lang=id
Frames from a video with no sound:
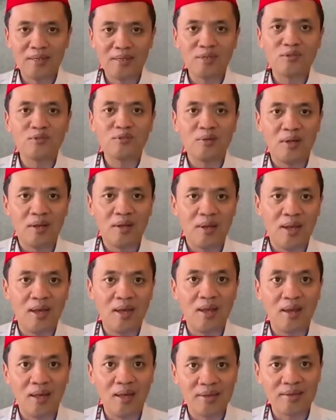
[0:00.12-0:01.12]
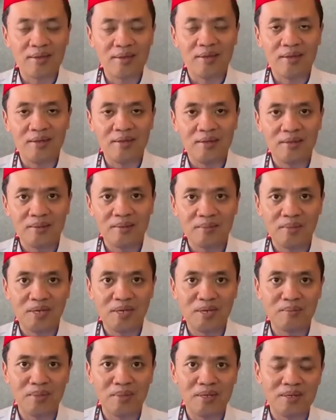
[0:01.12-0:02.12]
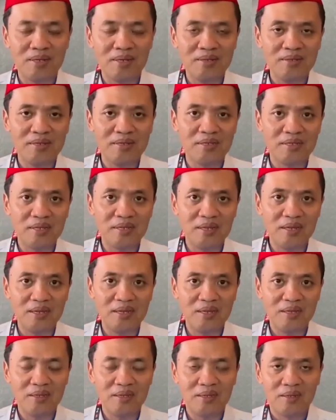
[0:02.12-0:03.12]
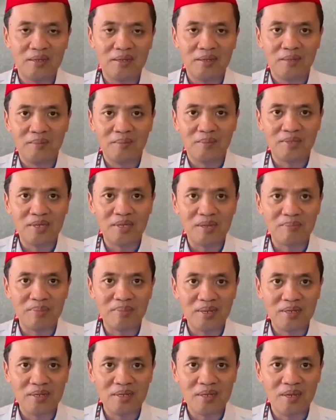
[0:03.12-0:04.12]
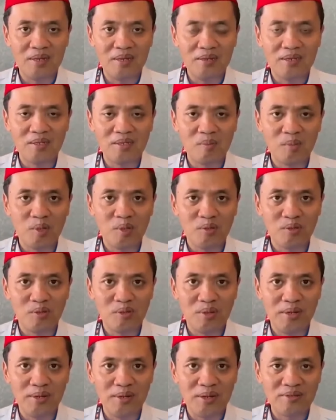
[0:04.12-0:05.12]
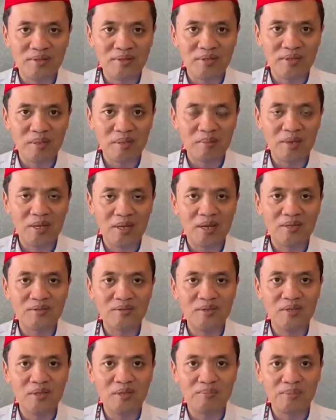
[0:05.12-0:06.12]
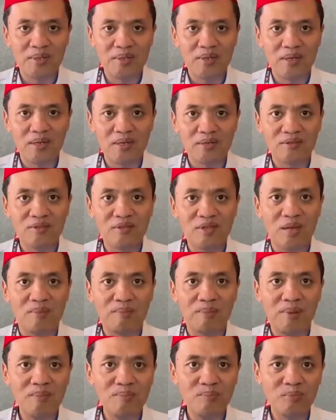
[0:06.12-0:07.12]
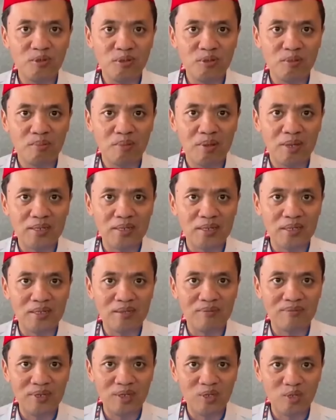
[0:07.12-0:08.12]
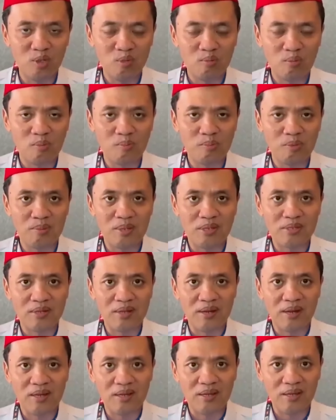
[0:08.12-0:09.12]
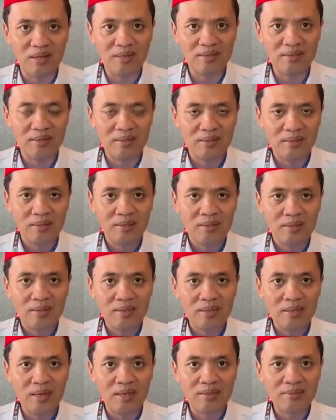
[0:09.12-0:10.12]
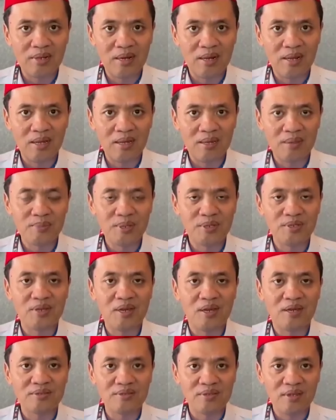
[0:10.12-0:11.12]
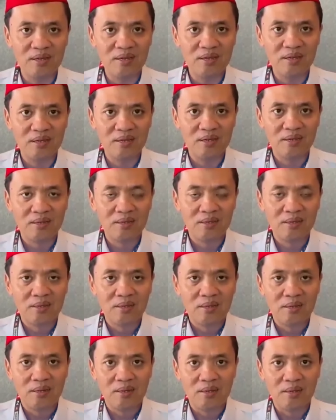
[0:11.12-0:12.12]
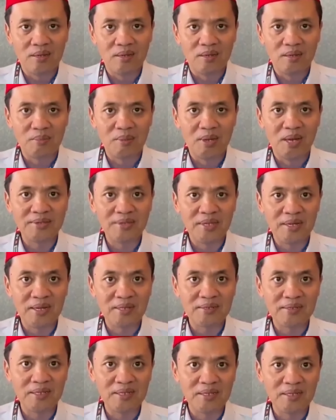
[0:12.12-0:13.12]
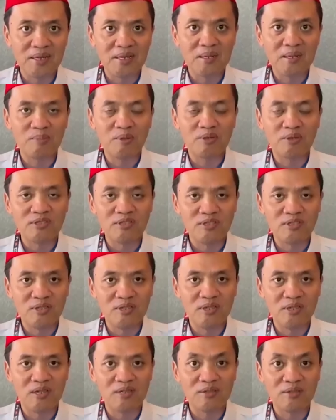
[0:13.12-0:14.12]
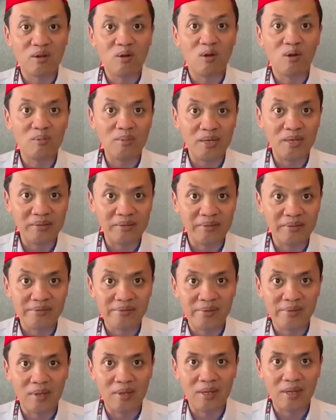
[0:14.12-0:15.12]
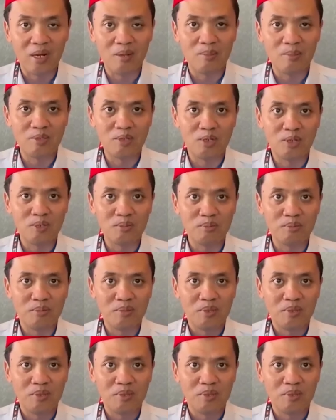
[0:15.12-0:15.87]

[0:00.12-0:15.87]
kan soal akhlak ya, bagaimana kita menyampaikan atau menunjukkan rasa terima kasih pada siapapun, baik individu maupun masyarakat yang telah berjasa uh, mengantarkan kita ke posisi yang terhormat. Kalau menurut